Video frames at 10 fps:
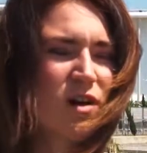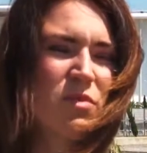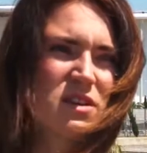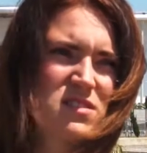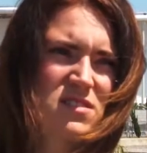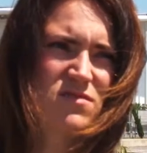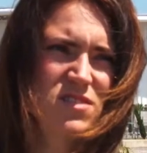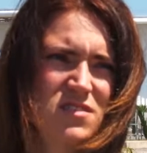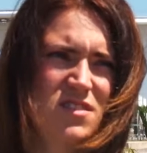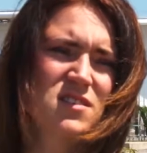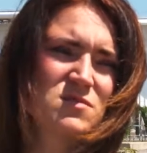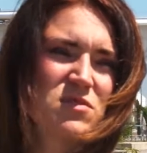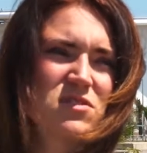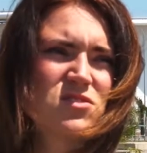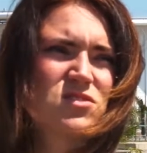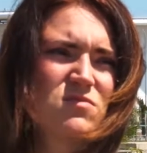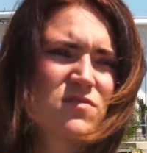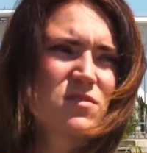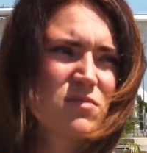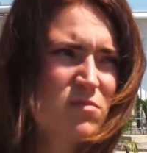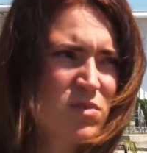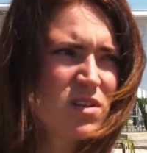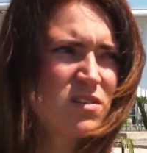«Вумен» чемпионата России Ирина Грицкевич.